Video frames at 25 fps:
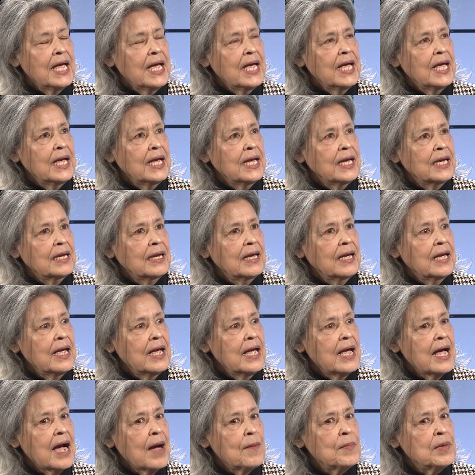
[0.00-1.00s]
Eh,
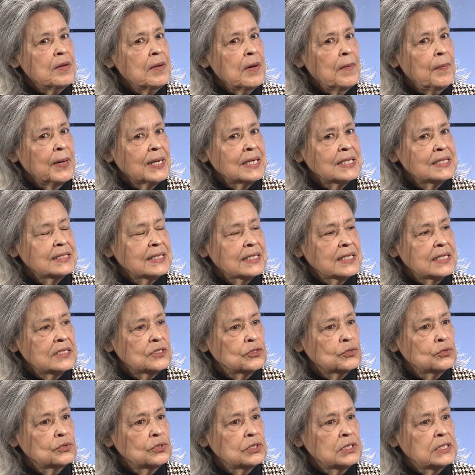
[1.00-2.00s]
a mí me parece que
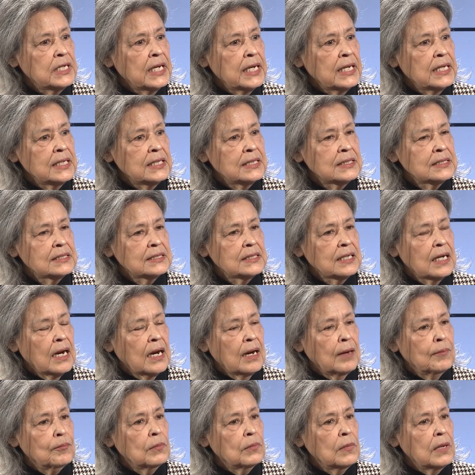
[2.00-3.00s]
tú tienes
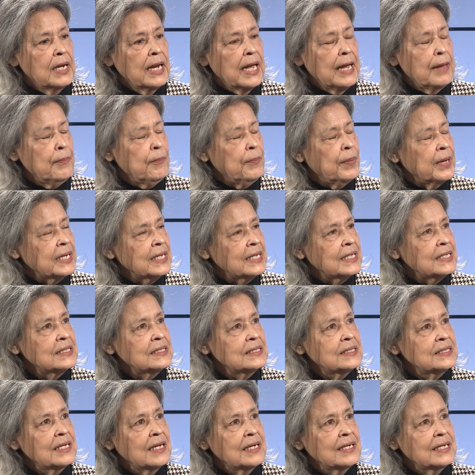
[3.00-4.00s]
la
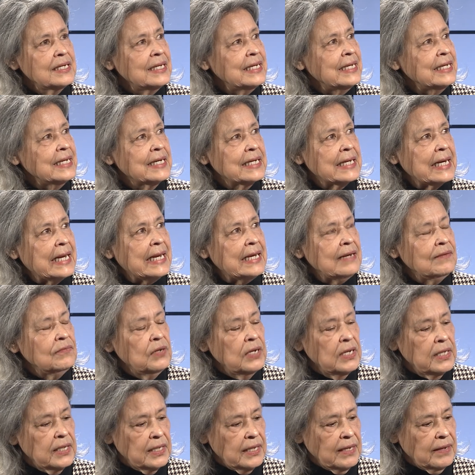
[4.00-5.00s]
experiencia
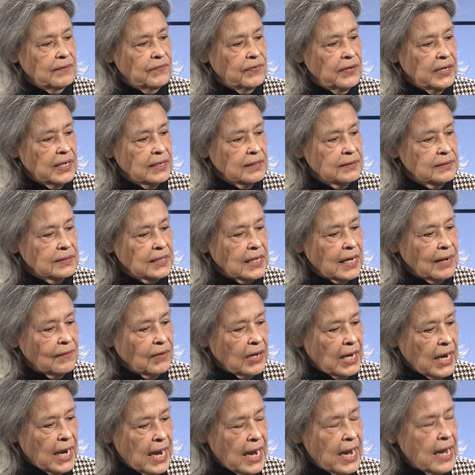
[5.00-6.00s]
increíble de haber
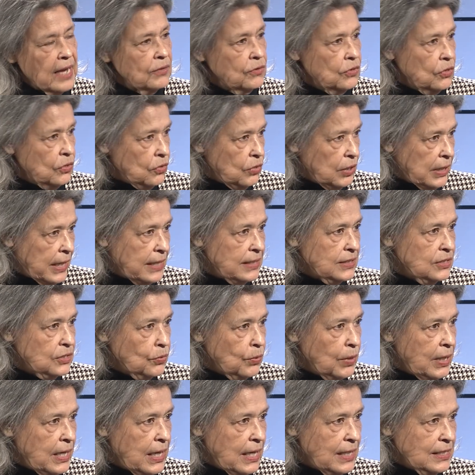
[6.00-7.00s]
trabajado con las
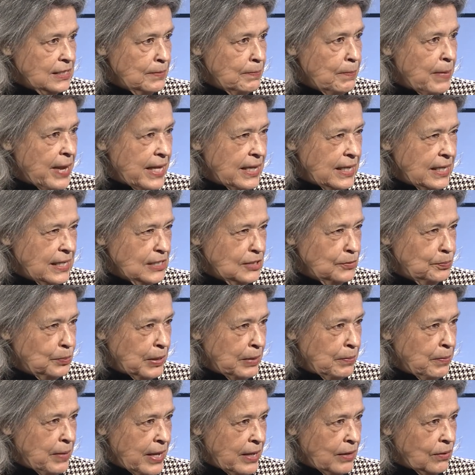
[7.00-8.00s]
escuelas medias
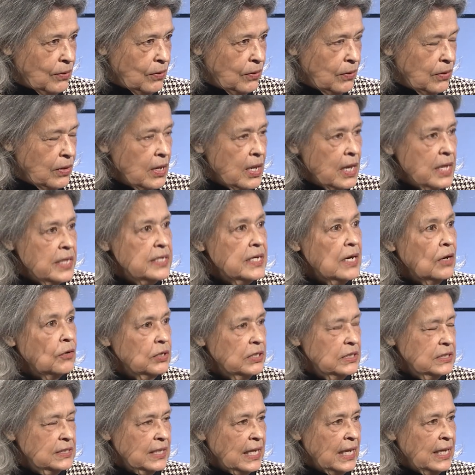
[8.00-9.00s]
primero y
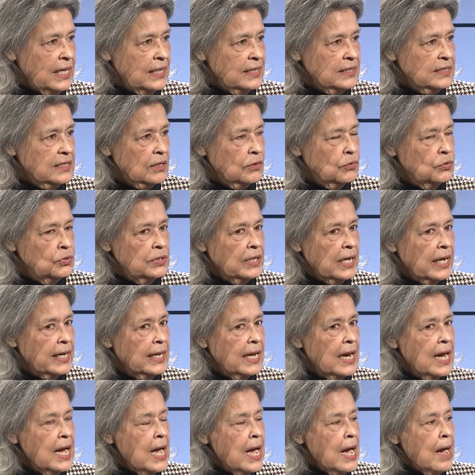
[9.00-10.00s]
ahora estás en la
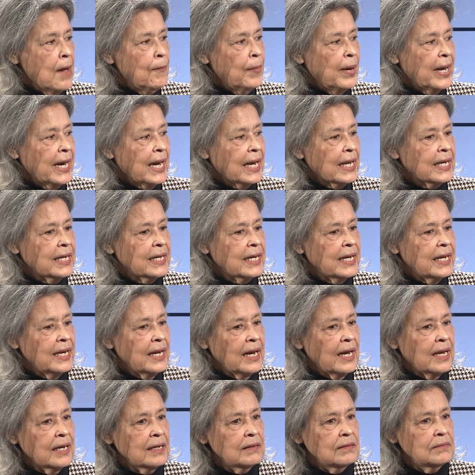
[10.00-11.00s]
secundaria para
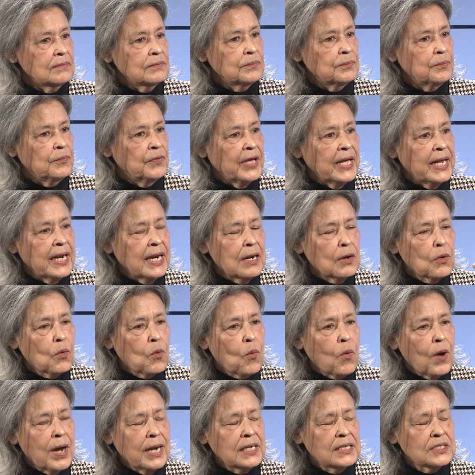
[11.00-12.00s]
crear, ver el,
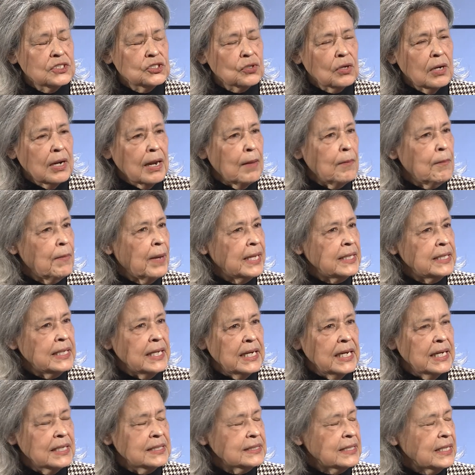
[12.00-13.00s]
cuáles son las
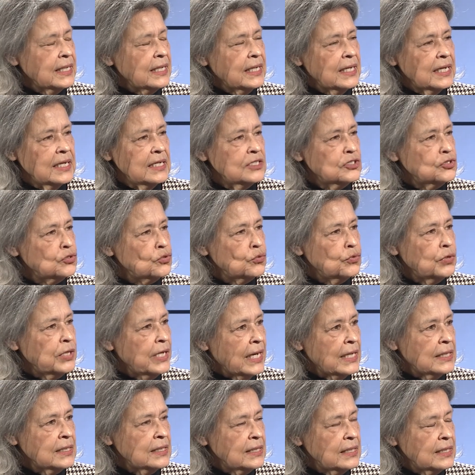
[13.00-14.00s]
maneras en que el
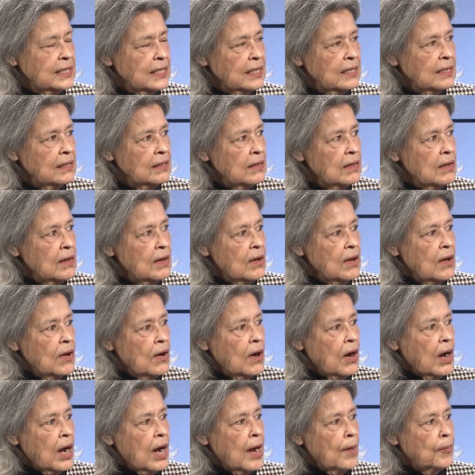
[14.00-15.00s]
estudiante
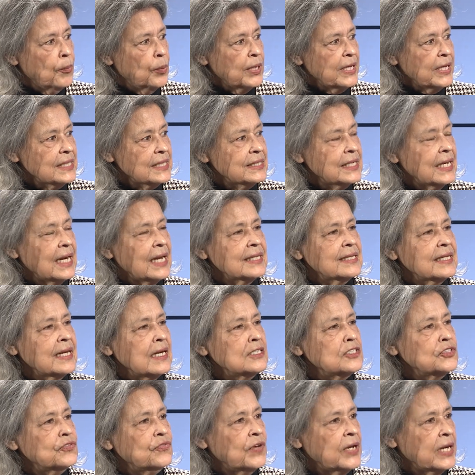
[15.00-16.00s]
ah, hacer la
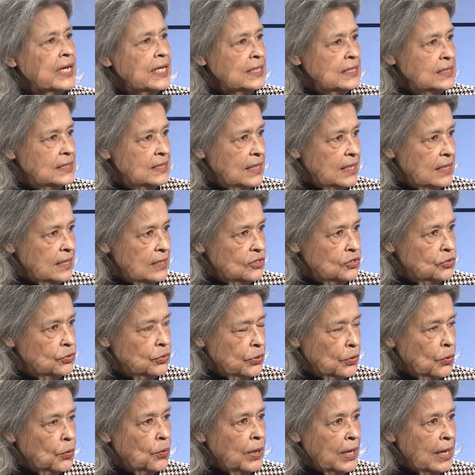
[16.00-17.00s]
transferencia de su
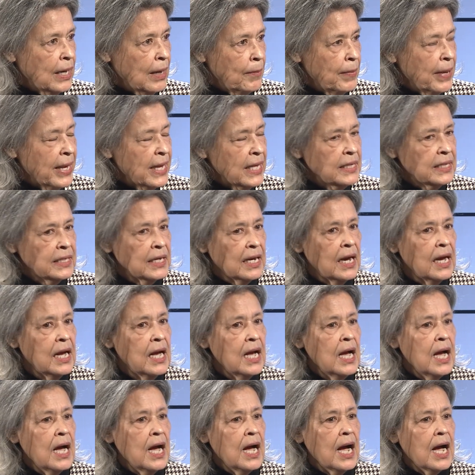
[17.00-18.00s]
escuela media
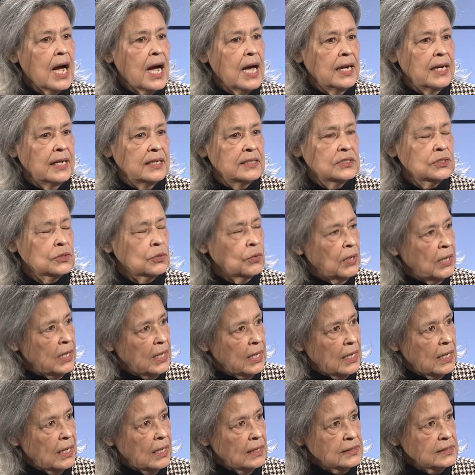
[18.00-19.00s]
a la
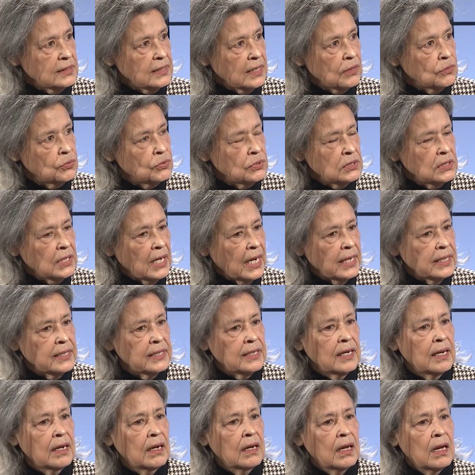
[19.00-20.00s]
escuela
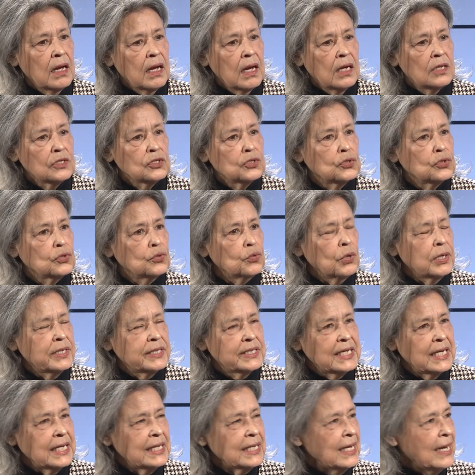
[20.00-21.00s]
secundaria. Tú
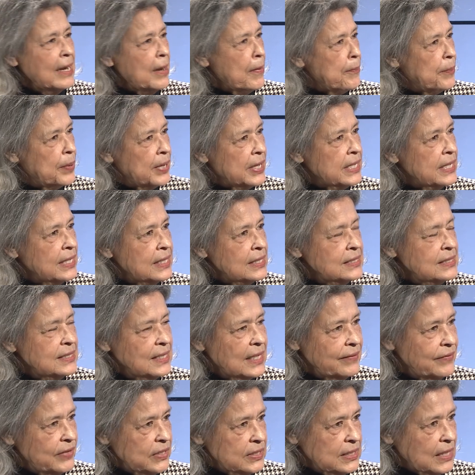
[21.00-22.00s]
tienes la
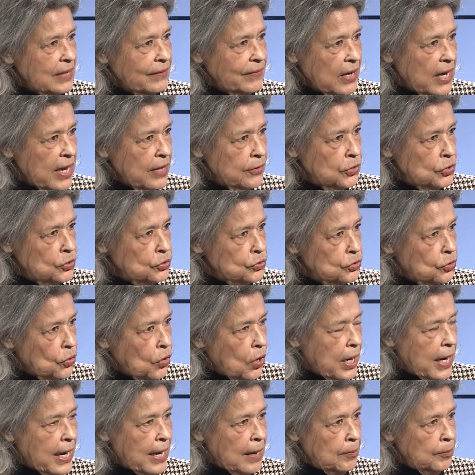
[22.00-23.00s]
experiencia de haber trabajado en los
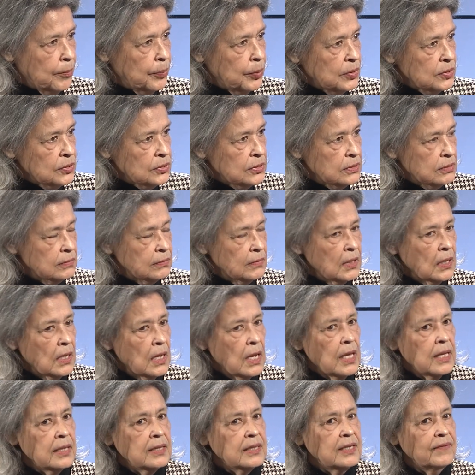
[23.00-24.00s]
dos campos
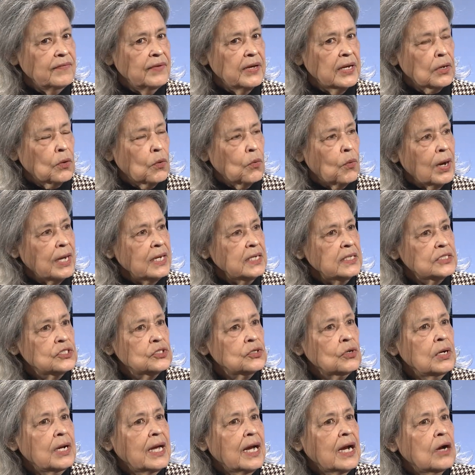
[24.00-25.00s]
de ver cuáles
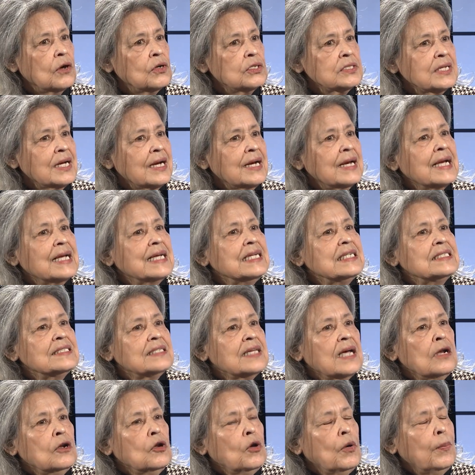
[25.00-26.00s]
son las cosas que
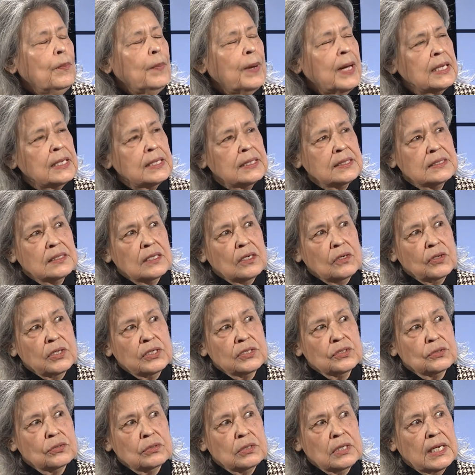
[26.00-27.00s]
quizás los padres y los
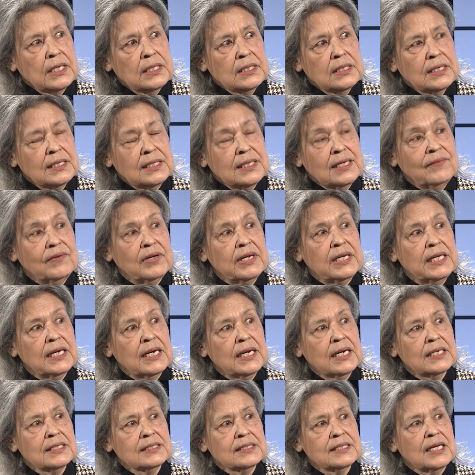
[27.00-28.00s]
estudiantes
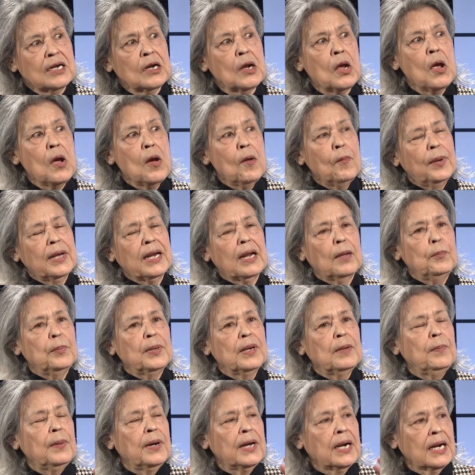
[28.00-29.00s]
deberían hacer para
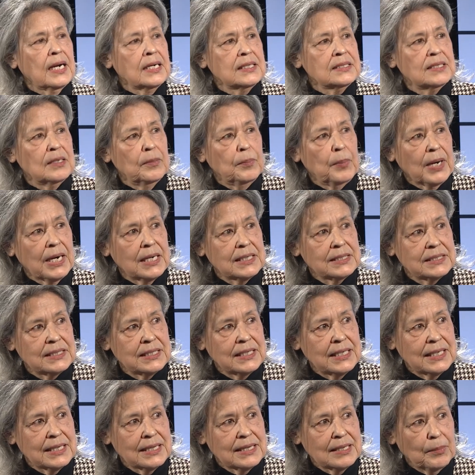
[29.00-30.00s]
prepararse para el
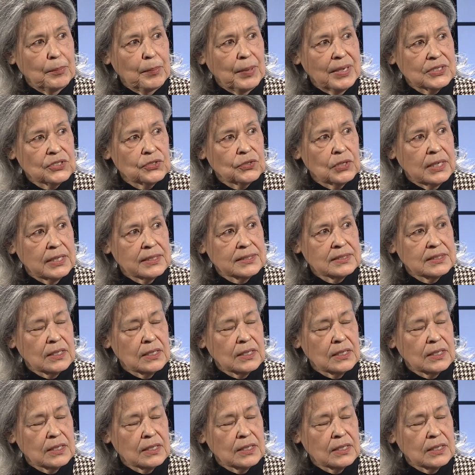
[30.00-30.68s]
siguiente paso en la